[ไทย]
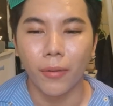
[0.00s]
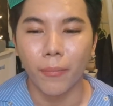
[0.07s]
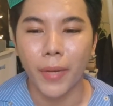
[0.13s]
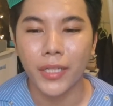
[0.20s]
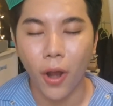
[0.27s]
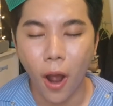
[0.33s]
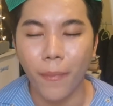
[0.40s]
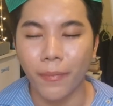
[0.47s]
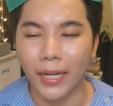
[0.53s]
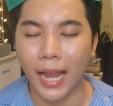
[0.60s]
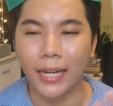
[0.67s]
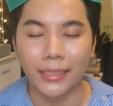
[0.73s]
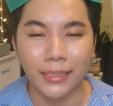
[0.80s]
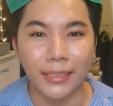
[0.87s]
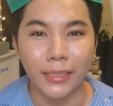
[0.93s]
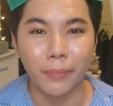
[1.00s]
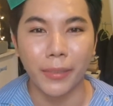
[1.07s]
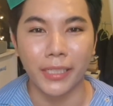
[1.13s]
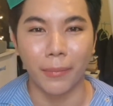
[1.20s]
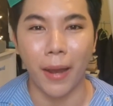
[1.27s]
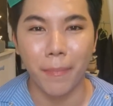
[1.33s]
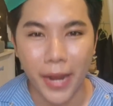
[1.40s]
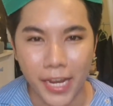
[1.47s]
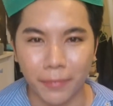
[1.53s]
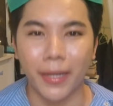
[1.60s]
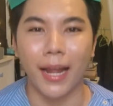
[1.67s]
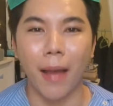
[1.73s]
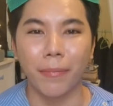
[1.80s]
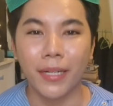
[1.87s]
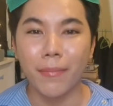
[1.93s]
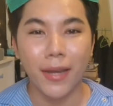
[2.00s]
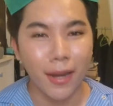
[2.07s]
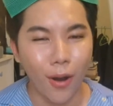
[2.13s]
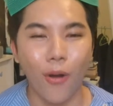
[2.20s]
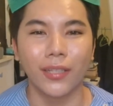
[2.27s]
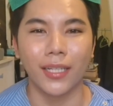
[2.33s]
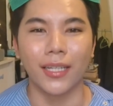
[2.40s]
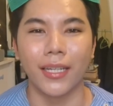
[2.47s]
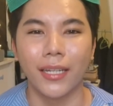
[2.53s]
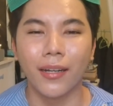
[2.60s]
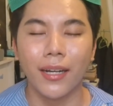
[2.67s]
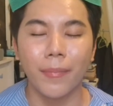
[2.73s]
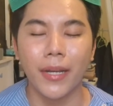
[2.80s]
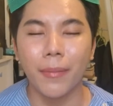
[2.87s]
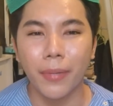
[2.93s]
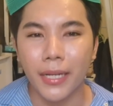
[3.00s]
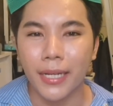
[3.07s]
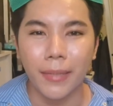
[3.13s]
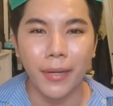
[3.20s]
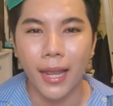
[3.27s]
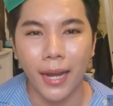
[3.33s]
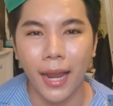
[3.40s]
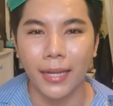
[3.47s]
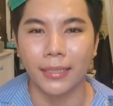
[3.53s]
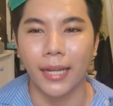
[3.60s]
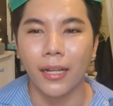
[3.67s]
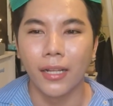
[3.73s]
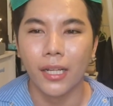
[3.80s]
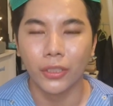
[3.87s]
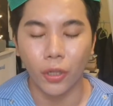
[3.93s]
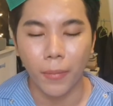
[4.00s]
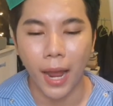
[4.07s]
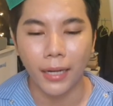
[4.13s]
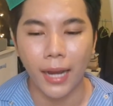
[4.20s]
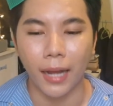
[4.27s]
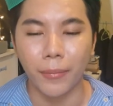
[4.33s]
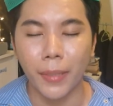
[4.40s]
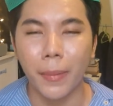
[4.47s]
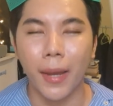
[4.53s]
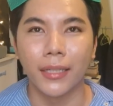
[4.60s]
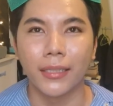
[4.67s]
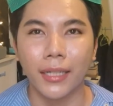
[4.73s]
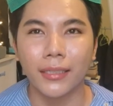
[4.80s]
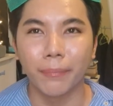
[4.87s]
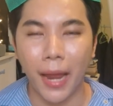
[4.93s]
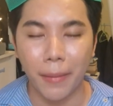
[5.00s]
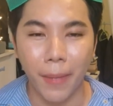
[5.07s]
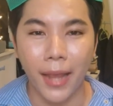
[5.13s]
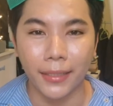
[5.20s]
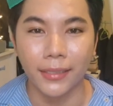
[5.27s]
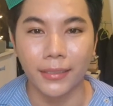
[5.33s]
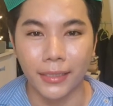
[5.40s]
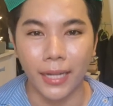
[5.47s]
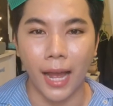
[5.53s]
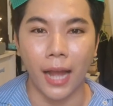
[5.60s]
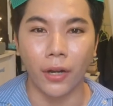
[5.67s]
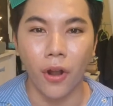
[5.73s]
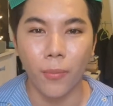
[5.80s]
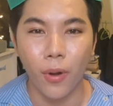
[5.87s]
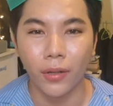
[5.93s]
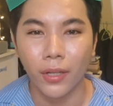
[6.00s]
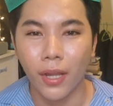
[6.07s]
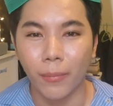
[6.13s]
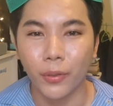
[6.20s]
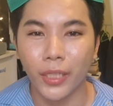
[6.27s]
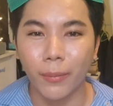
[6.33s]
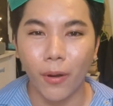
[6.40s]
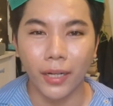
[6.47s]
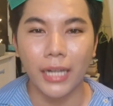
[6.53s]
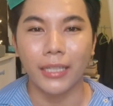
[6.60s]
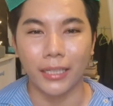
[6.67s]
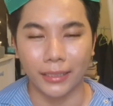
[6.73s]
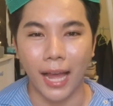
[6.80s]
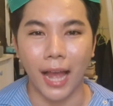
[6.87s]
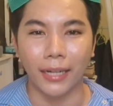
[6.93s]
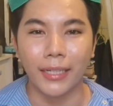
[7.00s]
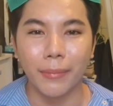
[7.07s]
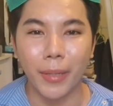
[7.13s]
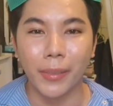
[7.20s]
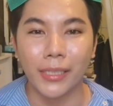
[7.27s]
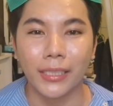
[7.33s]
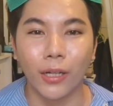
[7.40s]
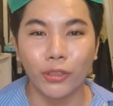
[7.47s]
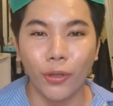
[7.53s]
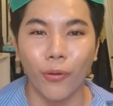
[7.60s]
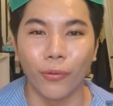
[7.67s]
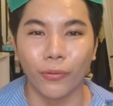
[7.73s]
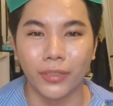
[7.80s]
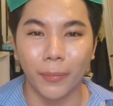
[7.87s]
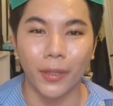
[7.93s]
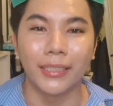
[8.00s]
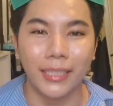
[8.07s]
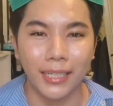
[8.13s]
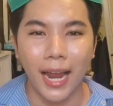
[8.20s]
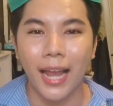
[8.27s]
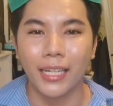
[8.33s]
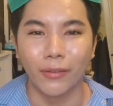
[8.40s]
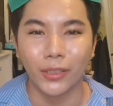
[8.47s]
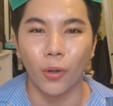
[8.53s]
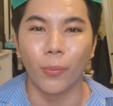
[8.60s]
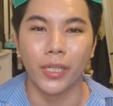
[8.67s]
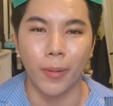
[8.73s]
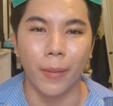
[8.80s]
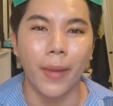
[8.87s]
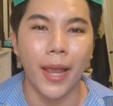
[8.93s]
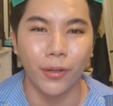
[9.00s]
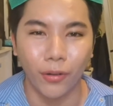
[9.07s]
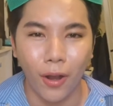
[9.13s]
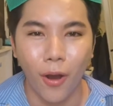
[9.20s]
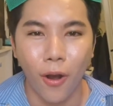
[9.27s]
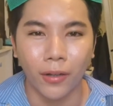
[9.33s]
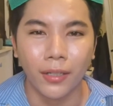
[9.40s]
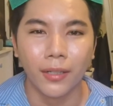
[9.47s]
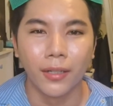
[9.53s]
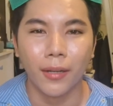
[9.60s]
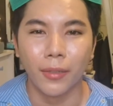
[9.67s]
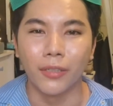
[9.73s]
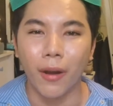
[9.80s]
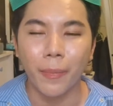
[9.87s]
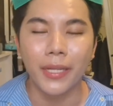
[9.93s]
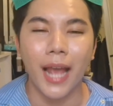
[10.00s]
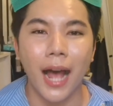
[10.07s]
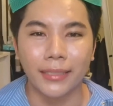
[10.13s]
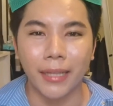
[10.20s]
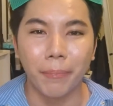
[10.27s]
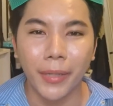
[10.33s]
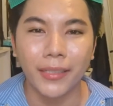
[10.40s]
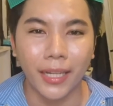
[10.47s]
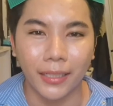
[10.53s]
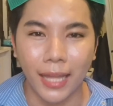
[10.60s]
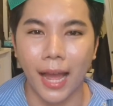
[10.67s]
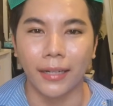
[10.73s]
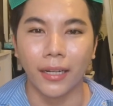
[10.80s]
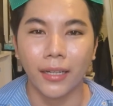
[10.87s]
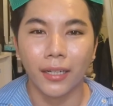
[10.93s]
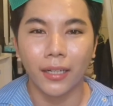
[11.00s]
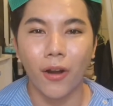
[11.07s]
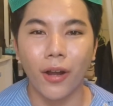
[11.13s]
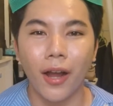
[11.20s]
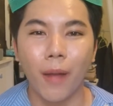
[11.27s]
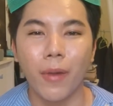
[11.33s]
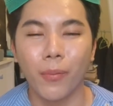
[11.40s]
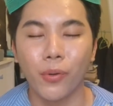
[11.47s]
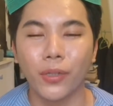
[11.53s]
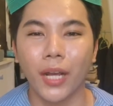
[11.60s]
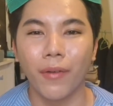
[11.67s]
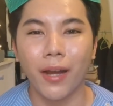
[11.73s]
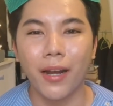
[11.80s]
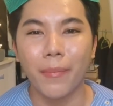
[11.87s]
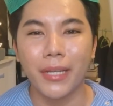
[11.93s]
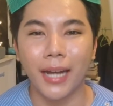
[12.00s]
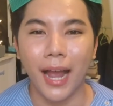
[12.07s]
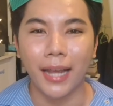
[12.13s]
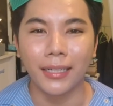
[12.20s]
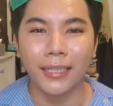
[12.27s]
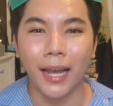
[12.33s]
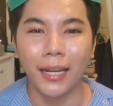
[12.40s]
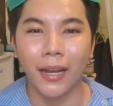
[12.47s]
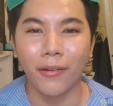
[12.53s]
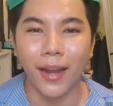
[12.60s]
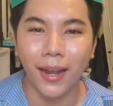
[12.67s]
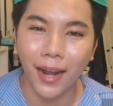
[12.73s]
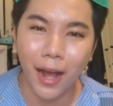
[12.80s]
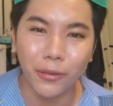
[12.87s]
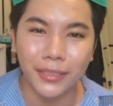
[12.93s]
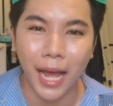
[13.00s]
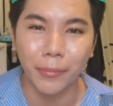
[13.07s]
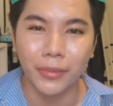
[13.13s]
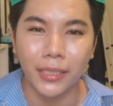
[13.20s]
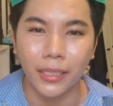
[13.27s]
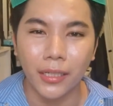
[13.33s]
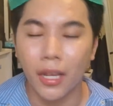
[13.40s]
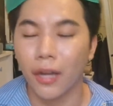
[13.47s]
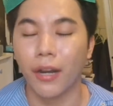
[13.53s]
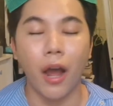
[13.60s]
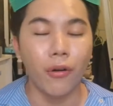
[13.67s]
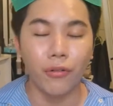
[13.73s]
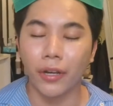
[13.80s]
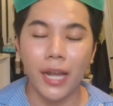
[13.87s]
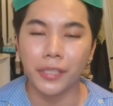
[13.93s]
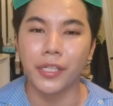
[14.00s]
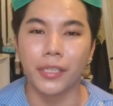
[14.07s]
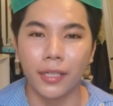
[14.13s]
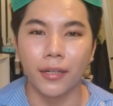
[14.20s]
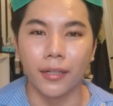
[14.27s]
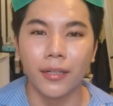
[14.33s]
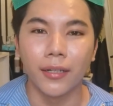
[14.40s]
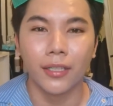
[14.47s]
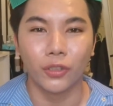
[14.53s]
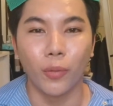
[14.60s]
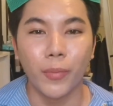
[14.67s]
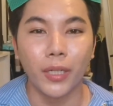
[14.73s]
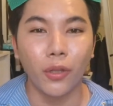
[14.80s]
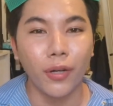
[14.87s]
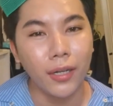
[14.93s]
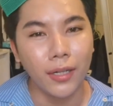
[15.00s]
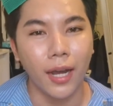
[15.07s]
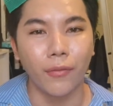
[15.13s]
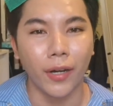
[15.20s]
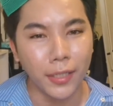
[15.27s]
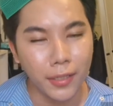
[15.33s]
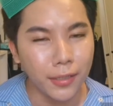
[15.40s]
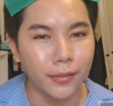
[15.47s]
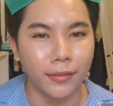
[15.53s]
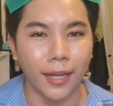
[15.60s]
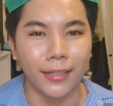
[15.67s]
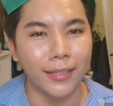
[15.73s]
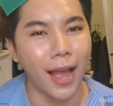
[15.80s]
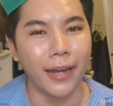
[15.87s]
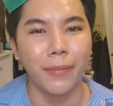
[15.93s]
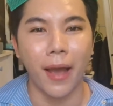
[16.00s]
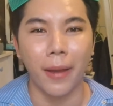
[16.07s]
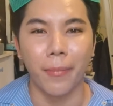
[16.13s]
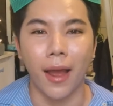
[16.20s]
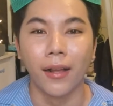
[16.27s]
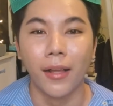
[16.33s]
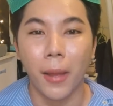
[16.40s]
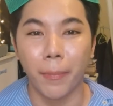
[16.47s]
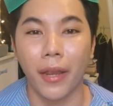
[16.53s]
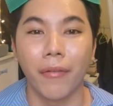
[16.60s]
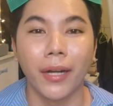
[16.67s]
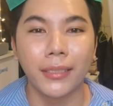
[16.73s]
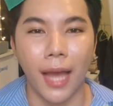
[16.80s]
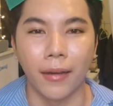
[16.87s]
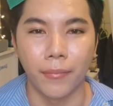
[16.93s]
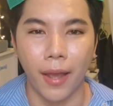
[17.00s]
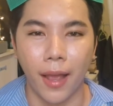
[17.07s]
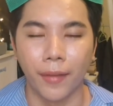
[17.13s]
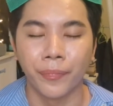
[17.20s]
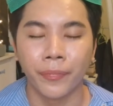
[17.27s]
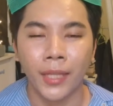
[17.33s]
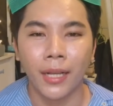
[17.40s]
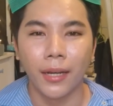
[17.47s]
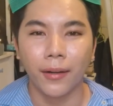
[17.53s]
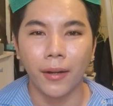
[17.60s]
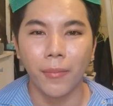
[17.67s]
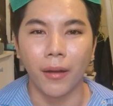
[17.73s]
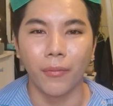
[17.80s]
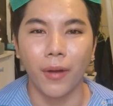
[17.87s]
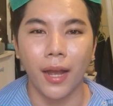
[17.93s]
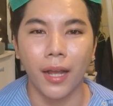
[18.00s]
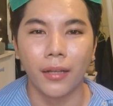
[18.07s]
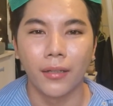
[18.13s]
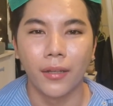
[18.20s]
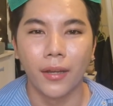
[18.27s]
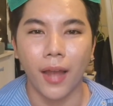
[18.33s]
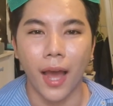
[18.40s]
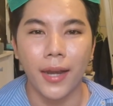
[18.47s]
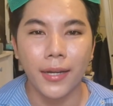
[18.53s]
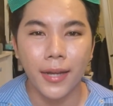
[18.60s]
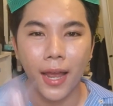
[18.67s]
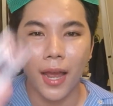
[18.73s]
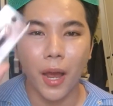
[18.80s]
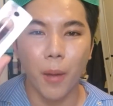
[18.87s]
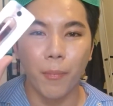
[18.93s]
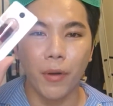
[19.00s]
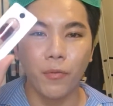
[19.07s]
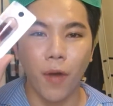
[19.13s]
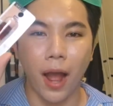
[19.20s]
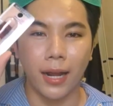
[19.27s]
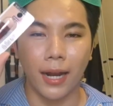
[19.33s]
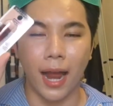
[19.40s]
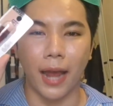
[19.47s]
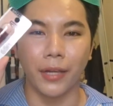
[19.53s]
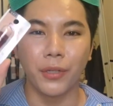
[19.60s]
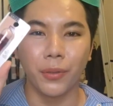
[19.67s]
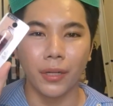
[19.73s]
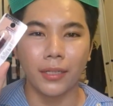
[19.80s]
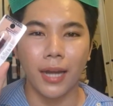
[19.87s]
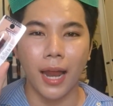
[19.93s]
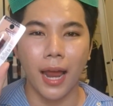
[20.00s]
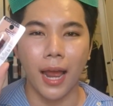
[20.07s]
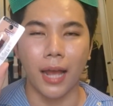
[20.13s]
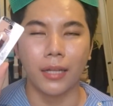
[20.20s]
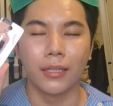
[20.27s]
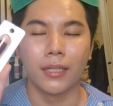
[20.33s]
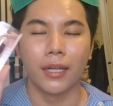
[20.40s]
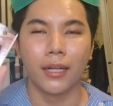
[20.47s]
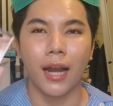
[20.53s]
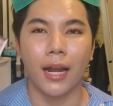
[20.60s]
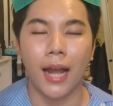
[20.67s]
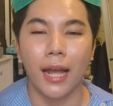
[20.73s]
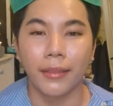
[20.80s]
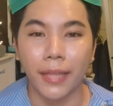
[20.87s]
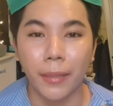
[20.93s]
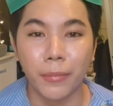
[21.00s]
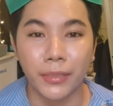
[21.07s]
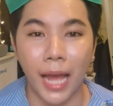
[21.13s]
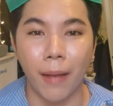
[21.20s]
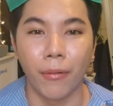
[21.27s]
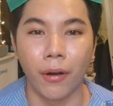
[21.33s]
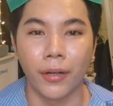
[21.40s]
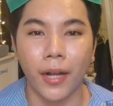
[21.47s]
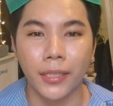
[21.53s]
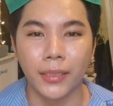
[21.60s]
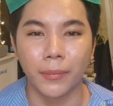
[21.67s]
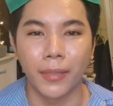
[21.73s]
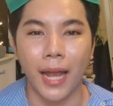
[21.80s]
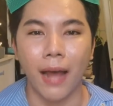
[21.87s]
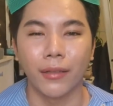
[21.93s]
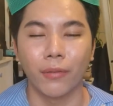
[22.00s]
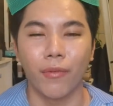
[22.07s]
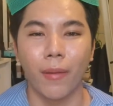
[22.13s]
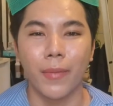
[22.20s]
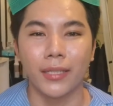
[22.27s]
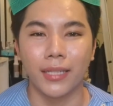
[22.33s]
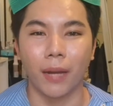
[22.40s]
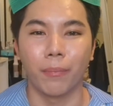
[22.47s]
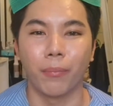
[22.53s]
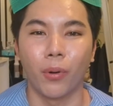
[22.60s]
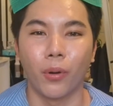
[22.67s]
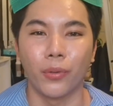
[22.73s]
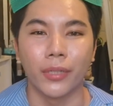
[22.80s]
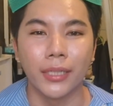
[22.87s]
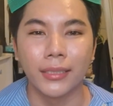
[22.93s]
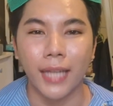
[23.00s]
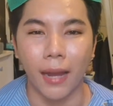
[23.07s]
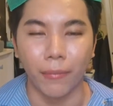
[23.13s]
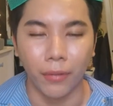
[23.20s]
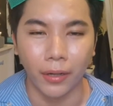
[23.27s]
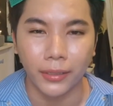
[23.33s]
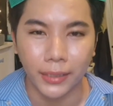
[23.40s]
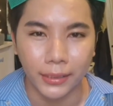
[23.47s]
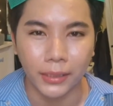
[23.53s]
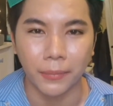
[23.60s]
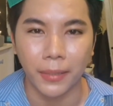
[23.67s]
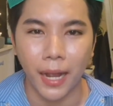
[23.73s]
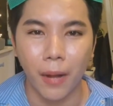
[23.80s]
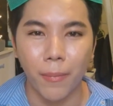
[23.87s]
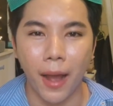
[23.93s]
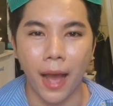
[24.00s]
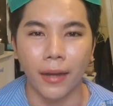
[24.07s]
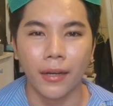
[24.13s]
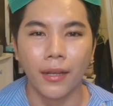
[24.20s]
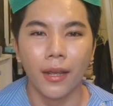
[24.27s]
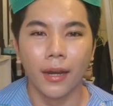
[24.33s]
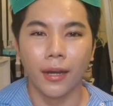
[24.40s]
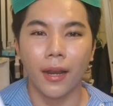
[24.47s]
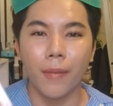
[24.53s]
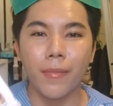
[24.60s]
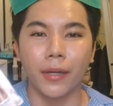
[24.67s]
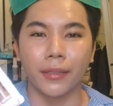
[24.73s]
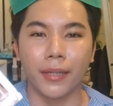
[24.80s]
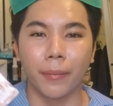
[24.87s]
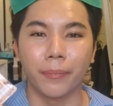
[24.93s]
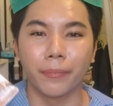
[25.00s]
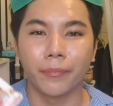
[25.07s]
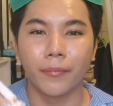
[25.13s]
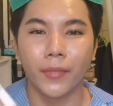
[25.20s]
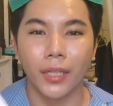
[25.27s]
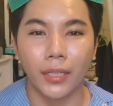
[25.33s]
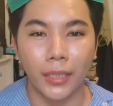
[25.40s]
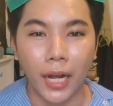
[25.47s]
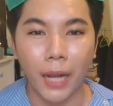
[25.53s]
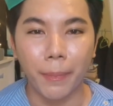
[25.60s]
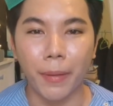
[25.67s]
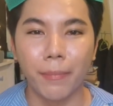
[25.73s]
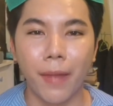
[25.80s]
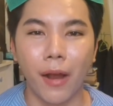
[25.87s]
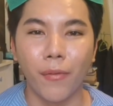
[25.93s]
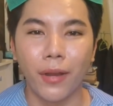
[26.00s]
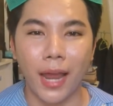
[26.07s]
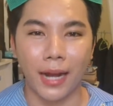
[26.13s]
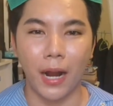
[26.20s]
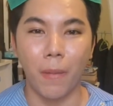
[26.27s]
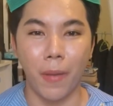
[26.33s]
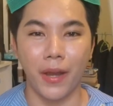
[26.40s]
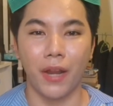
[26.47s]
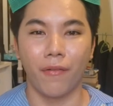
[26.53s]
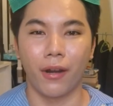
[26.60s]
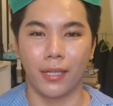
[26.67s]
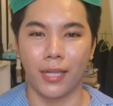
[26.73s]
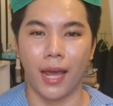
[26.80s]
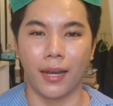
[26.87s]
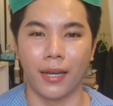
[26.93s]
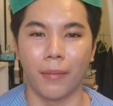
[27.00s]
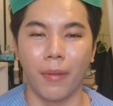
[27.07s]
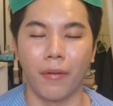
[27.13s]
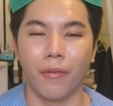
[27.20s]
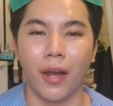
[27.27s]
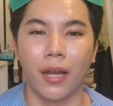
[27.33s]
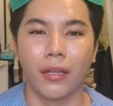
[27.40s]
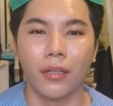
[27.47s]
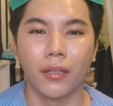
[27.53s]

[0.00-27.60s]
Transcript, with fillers: ไม่ชอบในการซื้อผลิตภัณฑ์เบสเมคอัพที่ไม่ได้ลองสี ก็เลยไม่ได้พรีไม่ได้อะไรอย่างเงี้ยจนพักหลังเมื่อประมาณจักปลายปลายเดือนสิงหา ก็พวกบิวตี้บล็อกเกอร์ต่างๆที่เมเบลินเขาส่งสปอนเซอร์ให้หรือว่าส่งผลิตภัณฑ์ให้ทดลองหรือว่า PR แซมเปิลต่างๆ เขาก็เอามาพูดกันว่าเออมีขายที่ไทยแล้วนะเข้า 3 สี เราก็ยังเฉยๆจนเมื่อต้นเดือนวันที่ 1 กันยาที่ผ่านมาไปวัดสังมาแล้วก็แบบว่า อันเนี้ยมันวางขายอยู่ข้างหน้าราคาเต็ม 399 แต่ว่ามันจัดโปรอยู่ที่379 บาท แล้วเหมือนกับเคยเป็นไหมเวลาเข้าไปในวัดสันแล้วแบบว่า